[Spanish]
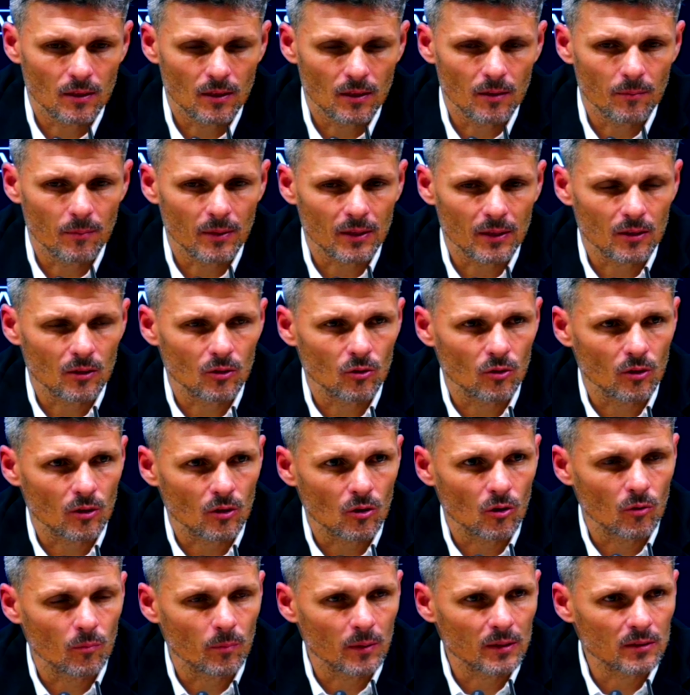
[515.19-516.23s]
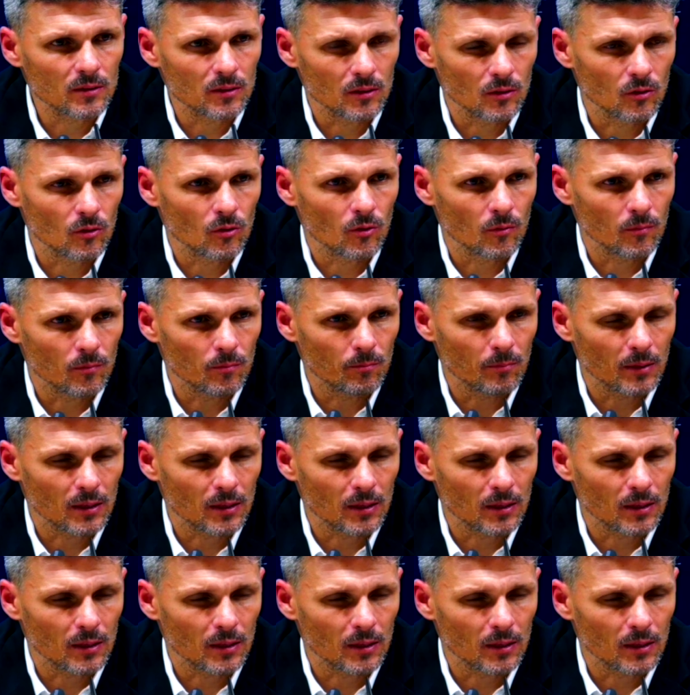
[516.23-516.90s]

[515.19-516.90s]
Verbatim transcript: en el partido de Copa, sino en